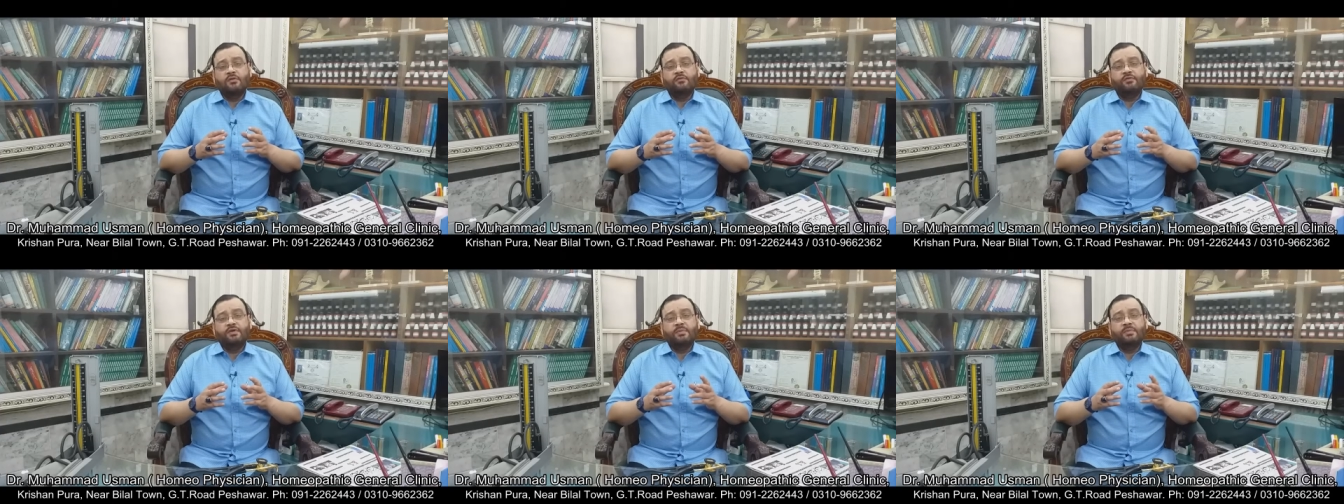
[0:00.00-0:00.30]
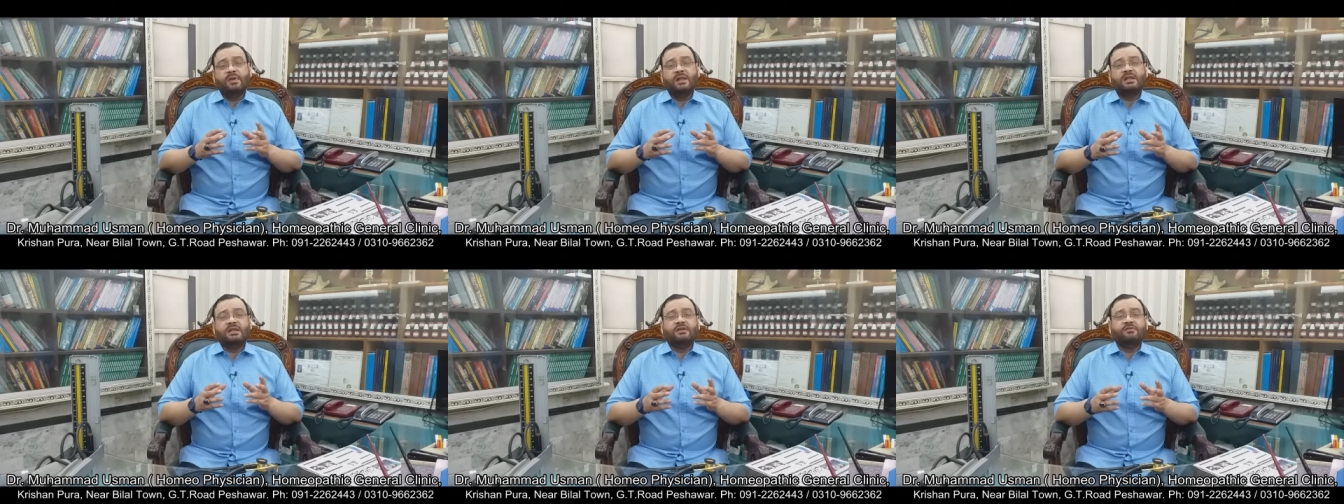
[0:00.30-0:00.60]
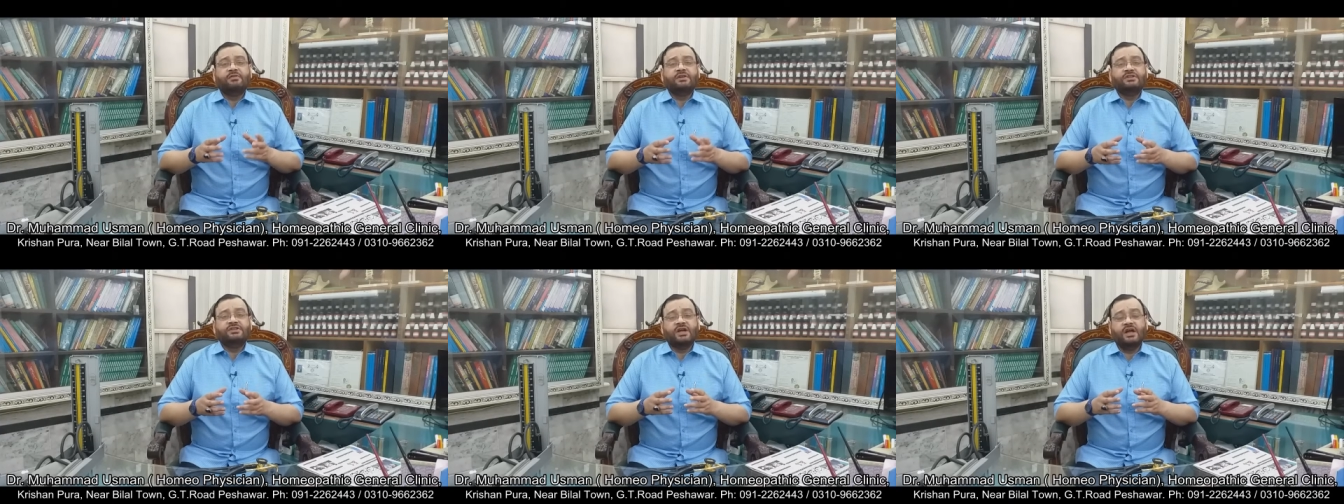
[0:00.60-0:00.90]
फीमेल की
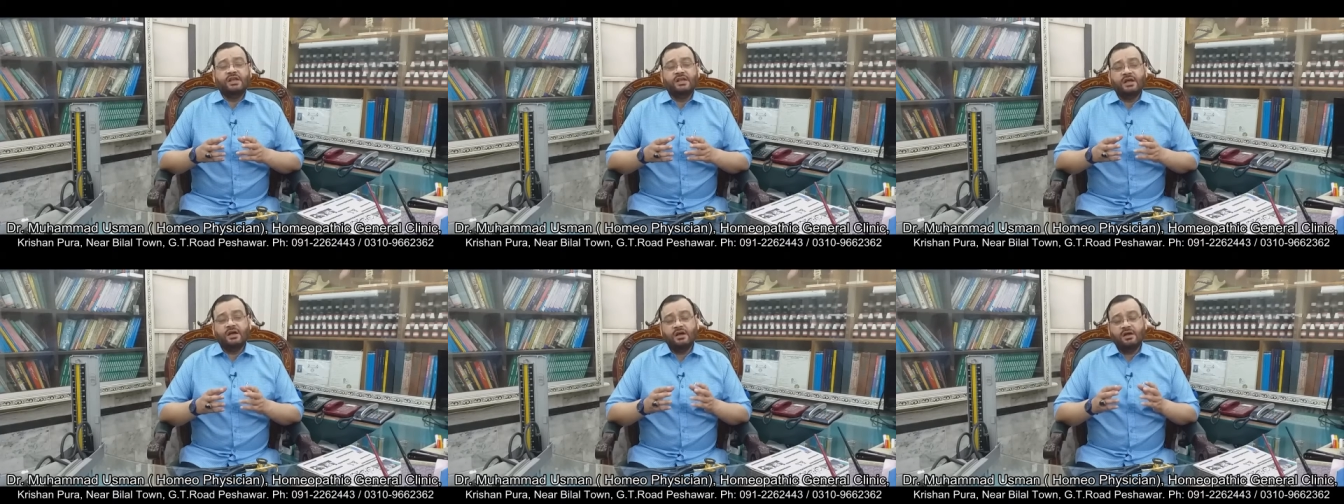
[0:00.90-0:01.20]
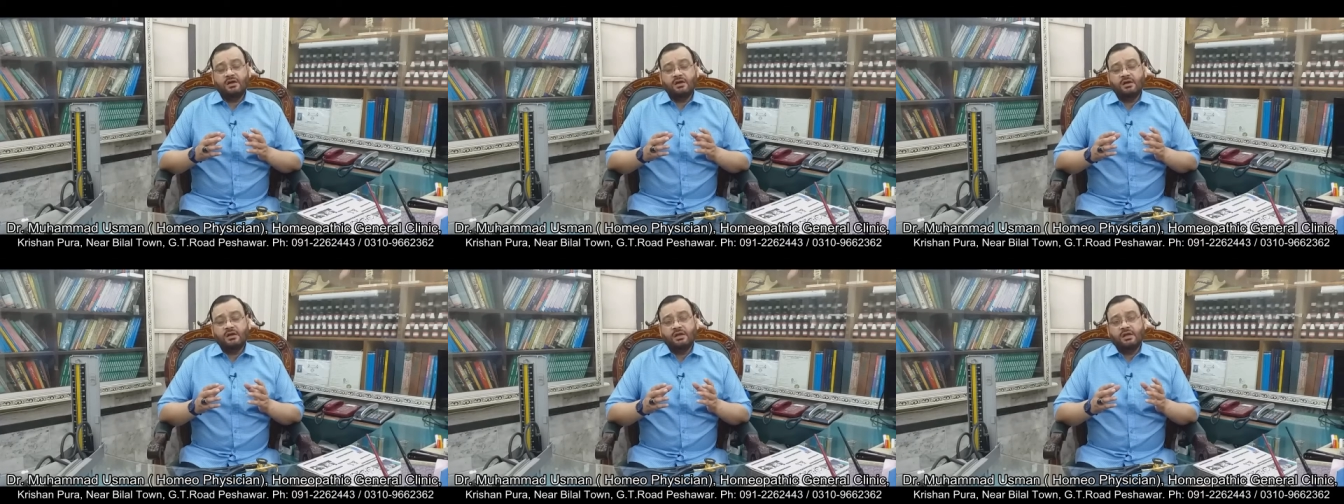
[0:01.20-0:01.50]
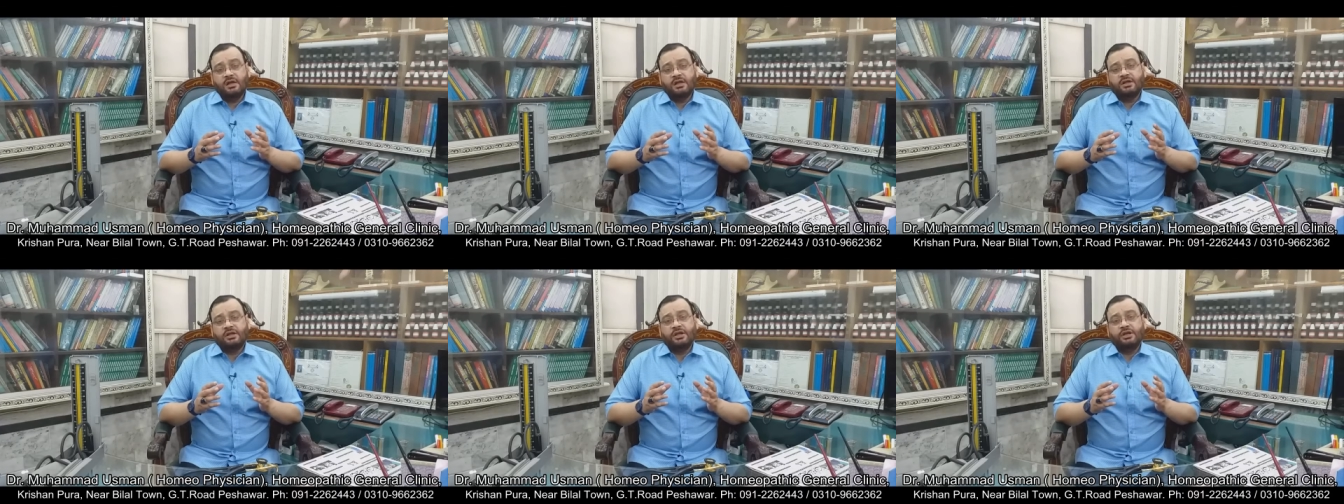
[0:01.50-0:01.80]
वेजाइना
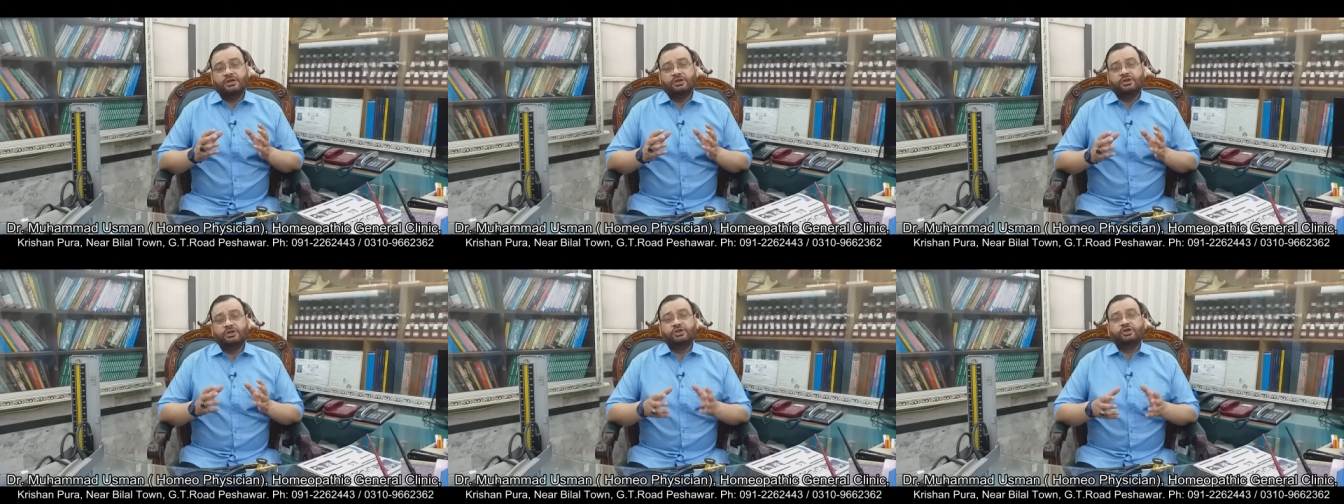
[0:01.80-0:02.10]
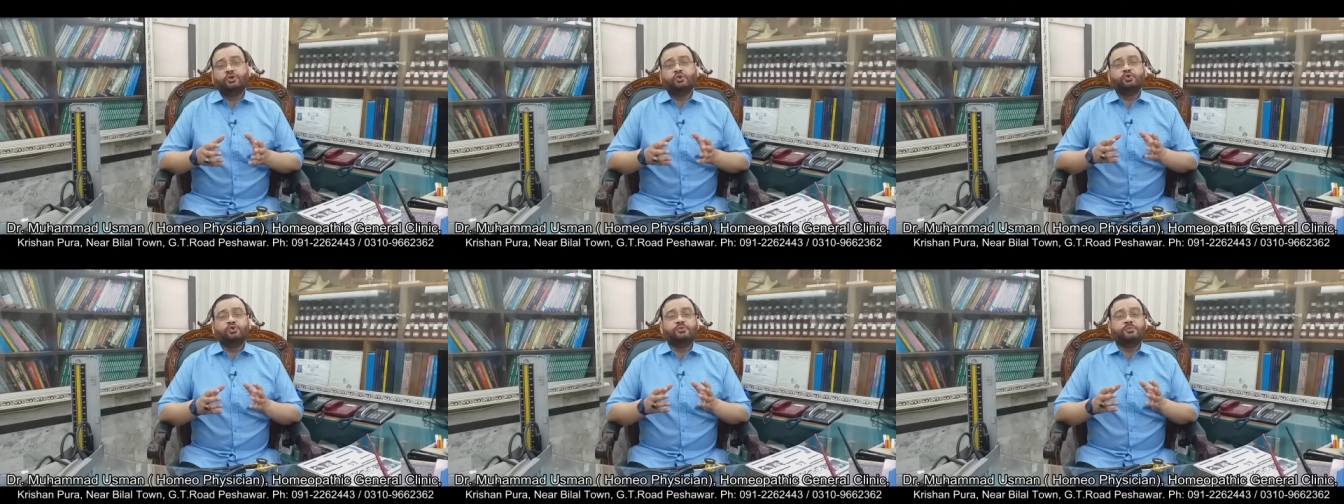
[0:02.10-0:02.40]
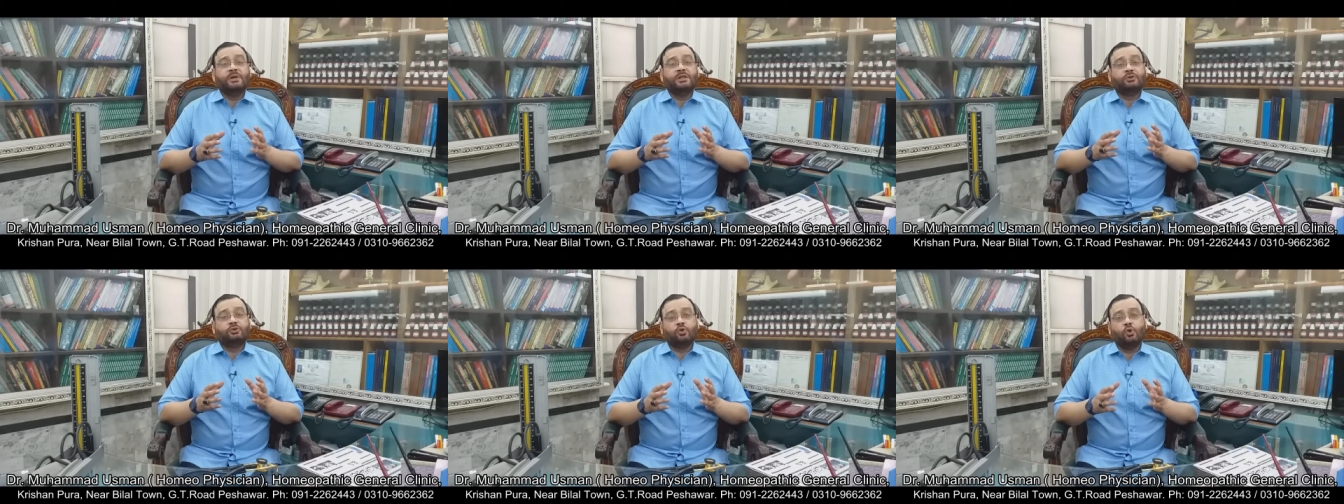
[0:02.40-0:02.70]
के टिश्यूज़
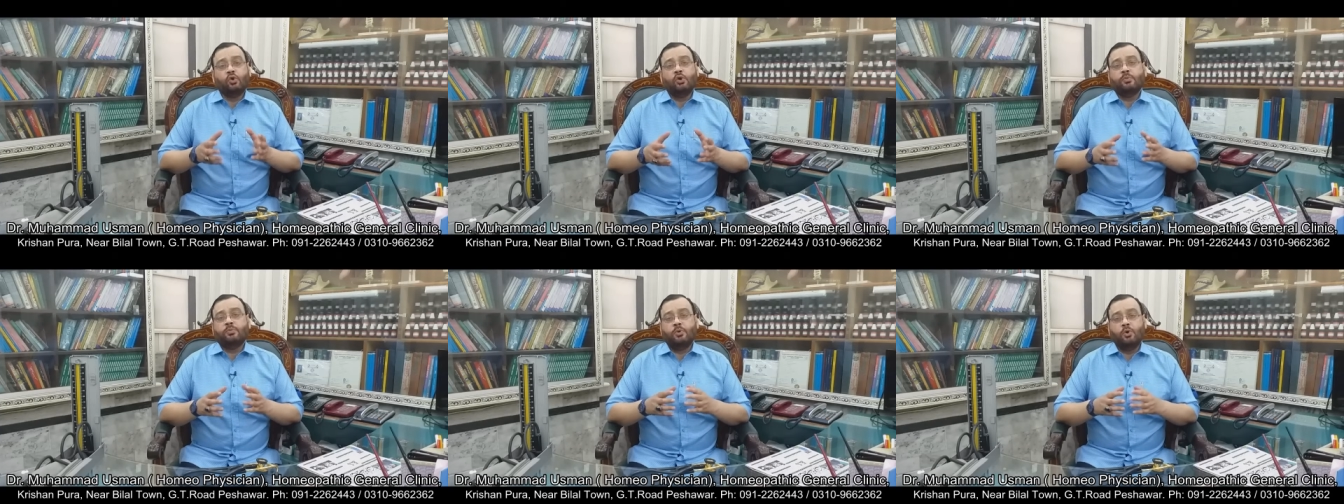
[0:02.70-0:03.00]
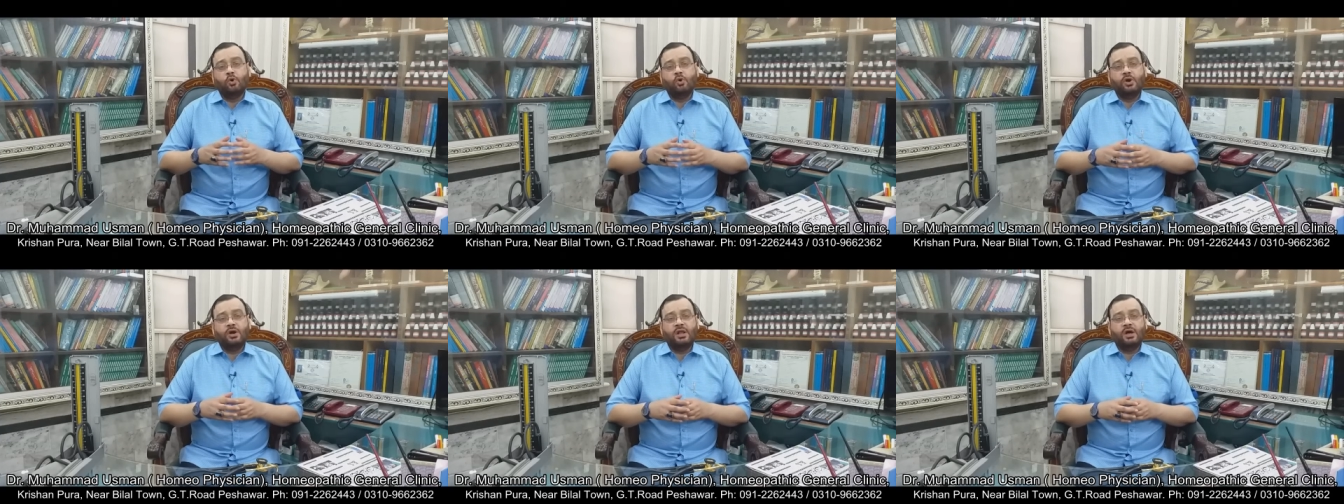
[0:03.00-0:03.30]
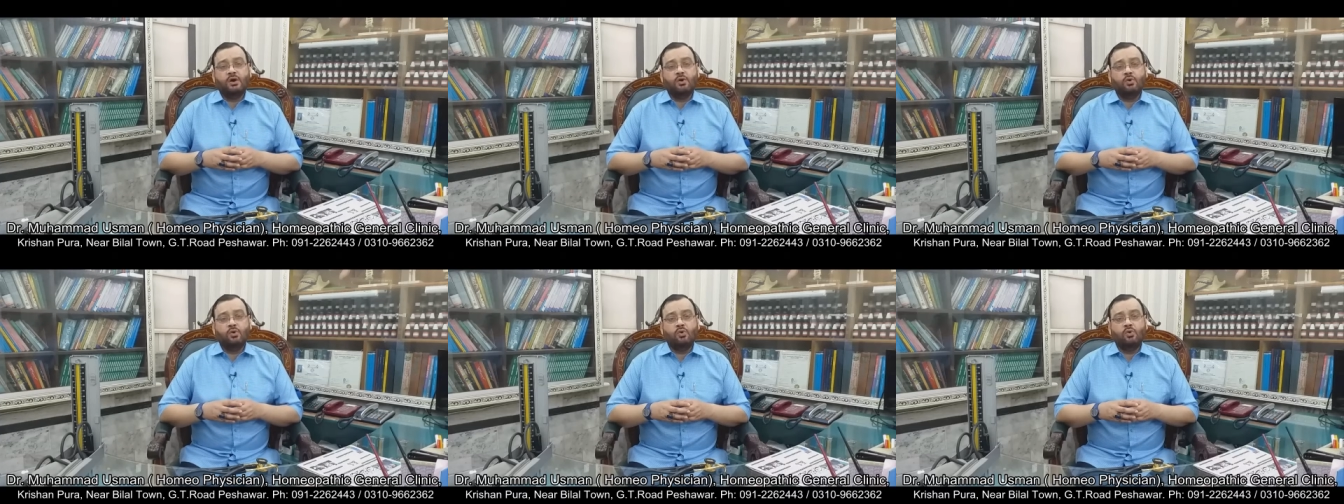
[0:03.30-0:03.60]
में तोड़ फोड़ ना
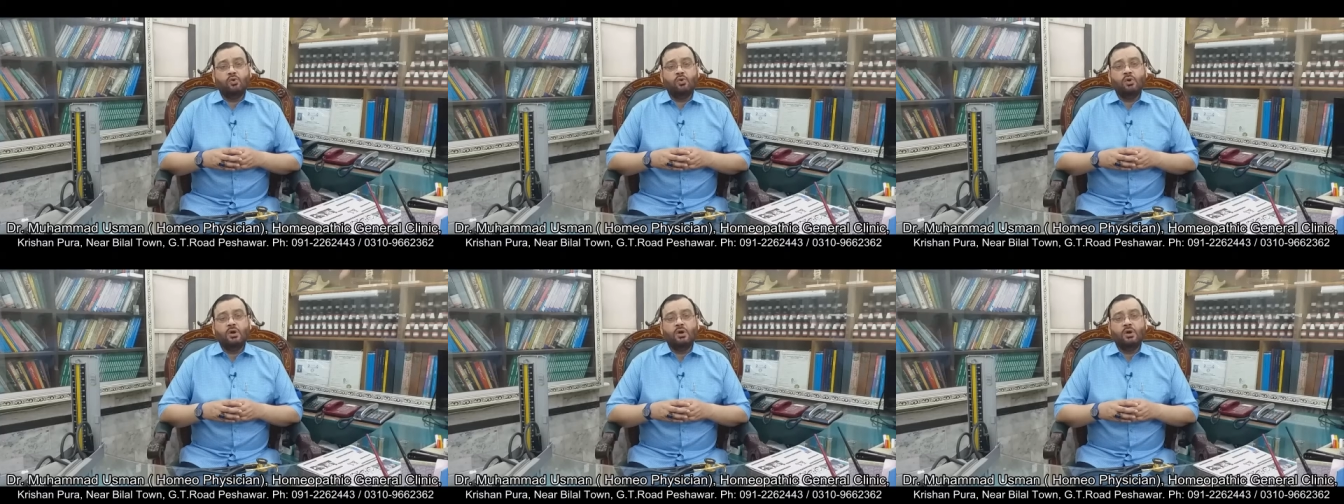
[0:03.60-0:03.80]
हो